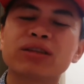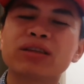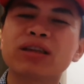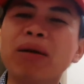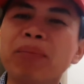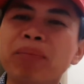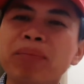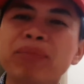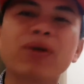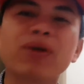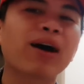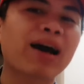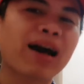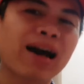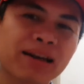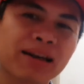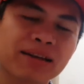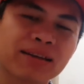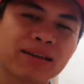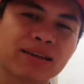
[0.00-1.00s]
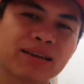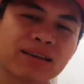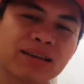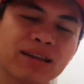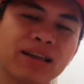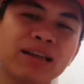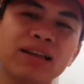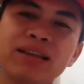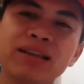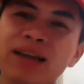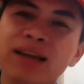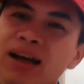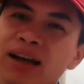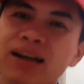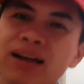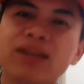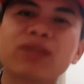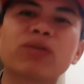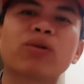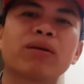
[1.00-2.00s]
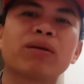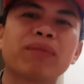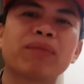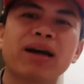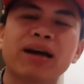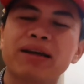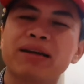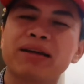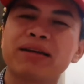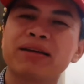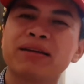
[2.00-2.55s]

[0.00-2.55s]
tâm nó an tinh thần nó thoải mái